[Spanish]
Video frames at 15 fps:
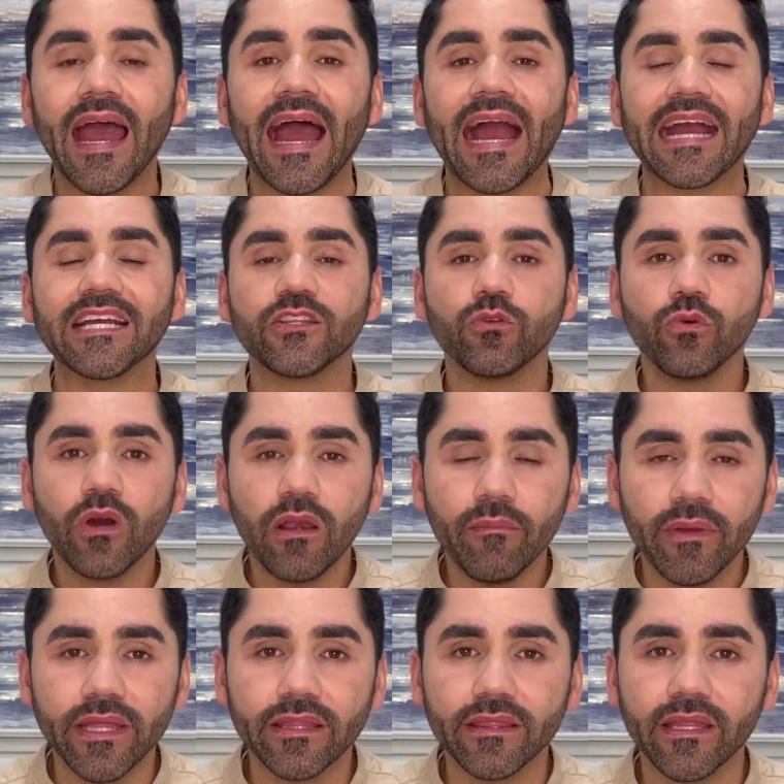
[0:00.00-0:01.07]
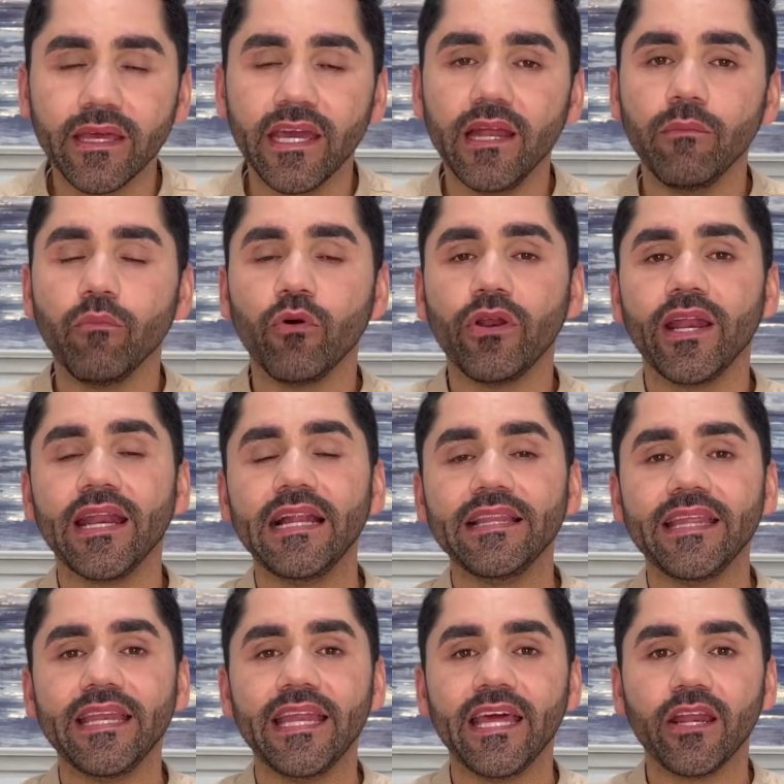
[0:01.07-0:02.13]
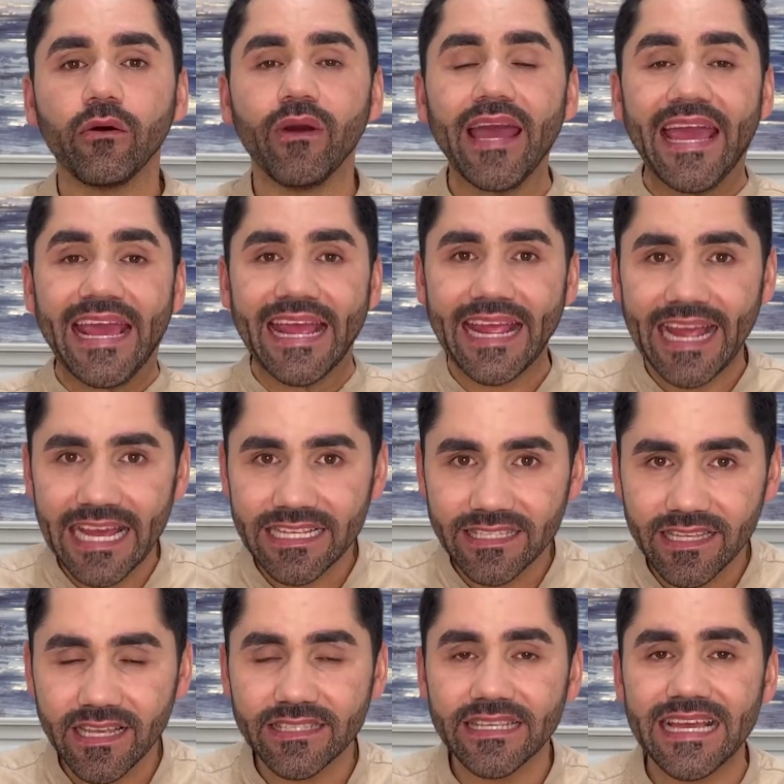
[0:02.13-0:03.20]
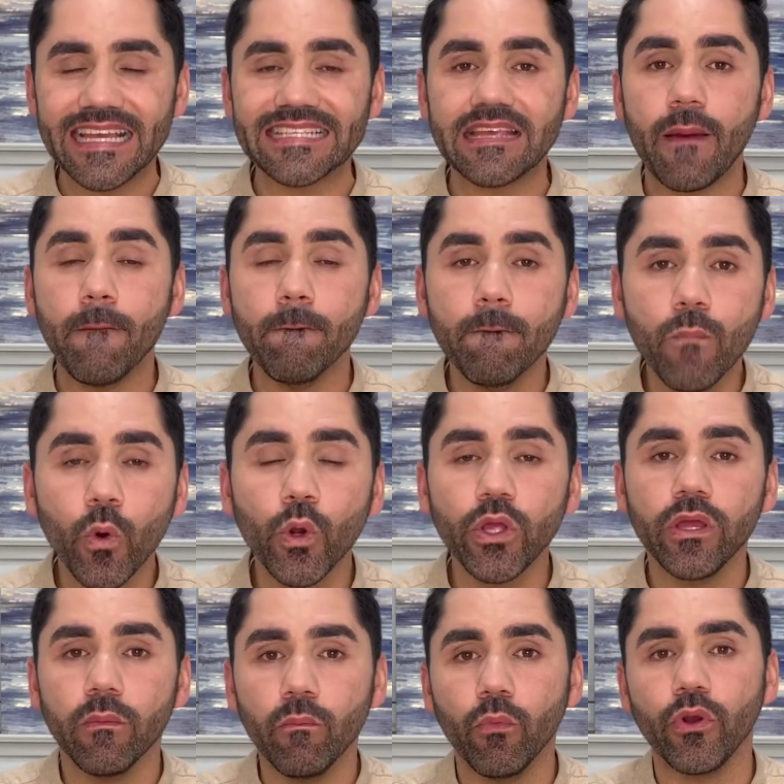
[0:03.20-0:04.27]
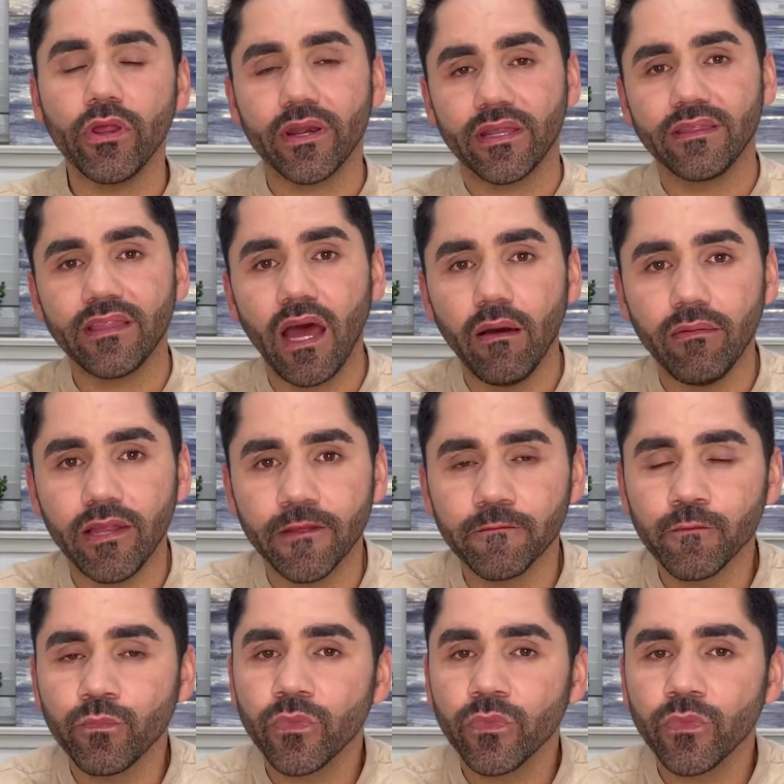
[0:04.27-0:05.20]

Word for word: Actualmente el poner el dinero en casas es muy, muy rentable.